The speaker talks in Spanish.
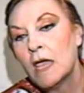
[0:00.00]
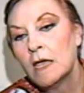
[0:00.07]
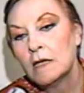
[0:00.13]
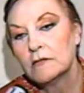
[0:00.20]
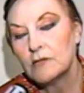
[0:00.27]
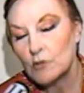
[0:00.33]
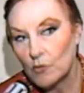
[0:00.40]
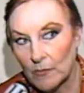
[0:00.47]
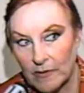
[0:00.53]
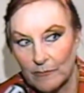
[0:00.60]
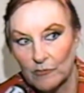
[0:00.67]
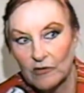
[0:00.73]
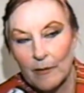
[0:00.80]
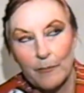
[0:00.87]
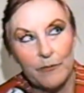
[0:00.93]
Si no
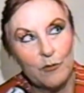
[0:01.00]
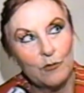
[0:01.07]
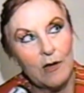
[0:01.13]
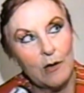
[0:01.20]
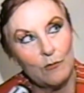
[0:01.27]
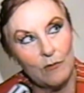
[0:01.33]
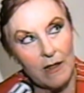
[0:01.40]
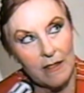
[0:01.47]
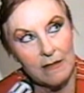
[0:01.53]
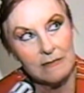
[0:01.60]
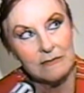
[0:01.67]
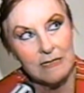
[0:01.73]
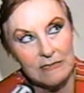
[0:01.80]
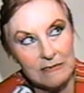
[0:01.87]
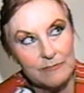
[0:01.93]
venimos a Piura en una de
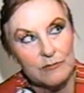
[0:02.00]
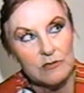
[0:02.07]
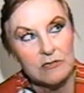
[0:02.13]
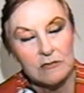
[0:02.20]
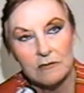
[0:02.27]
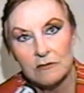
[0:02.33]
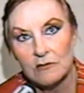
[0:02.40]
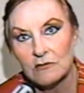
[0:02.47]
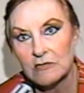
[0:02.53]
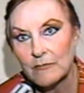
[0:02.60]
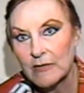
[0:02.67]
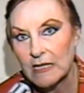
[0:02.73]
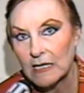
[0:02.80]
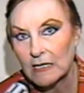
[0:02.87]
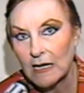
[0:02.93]
esas, pues no se
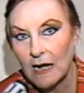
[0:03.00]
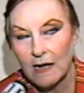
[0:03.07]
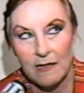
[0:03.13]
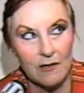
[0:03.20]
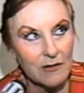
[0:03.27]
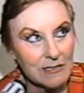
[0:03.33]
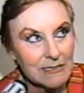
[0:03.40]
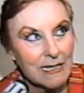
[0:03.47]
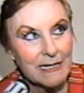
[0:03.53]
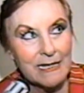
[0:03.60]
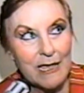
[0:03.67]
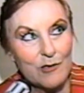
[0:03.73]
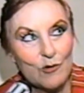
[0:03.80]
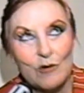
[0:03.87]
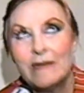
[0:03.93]
me declara y ahora
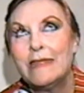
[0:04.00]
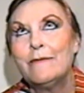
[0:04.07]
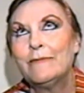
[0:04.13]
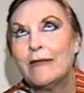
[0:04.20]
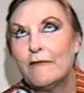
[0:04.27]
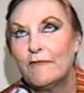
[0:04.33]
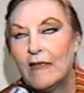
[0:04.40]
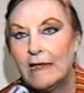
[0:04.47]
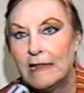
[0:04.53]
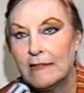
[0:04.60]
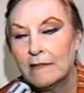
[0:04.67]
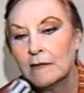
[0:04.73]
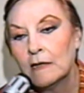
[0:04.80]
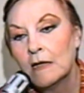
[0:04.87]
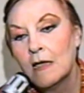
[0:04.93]
estaría yo libre y
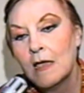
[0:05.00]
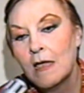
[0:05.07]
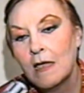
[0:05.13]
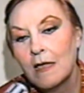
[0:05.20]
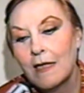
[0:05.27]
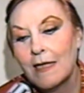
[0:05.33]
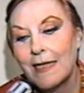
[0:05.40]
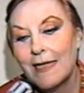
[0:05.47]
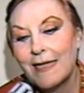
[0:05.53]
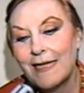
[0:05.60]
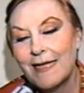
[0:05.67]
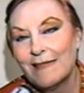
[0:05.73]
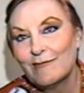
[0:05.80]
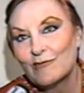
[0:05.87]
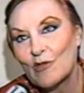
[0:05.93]
feliz.
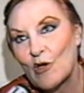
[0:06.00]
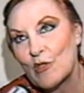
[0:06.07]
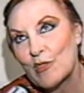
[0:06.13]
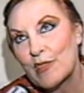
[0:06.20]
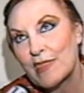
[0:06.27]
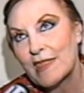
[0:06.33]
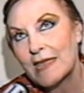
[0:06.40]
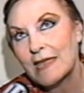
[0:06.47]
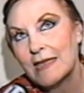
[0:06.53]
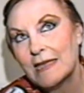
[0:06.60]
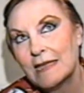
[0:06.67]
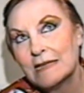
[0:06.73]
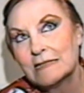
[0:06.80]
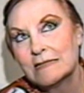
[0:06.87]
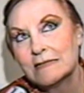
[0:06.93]

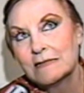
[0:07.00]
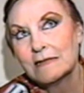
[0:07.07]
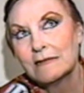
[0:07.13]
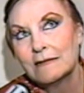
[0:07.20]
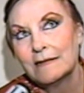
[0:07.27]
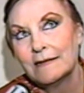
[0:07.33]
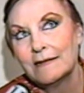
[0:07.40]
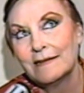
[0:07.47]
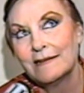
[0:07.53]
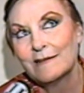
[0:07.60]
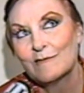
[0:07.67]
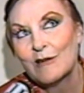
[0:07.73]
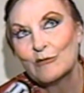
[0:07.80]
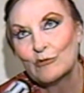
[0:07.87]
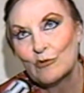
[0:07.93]
Entonces, eh,
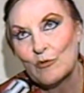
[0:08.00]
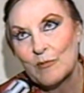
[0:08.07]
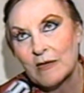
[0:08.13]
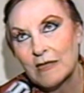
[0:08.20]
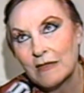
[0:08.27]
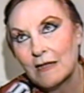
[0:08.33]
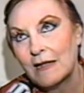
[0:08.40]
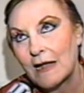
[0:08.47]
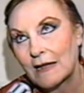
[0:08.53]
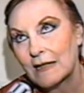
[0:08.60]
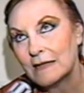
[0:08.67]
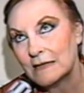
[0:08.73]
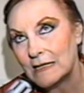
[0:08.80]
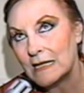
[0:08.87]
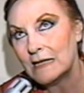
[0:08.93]
cuando yo me quedé en la
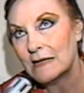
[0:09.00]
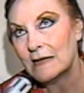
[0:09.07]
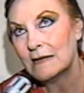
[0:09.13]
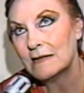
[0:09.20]
Argentina,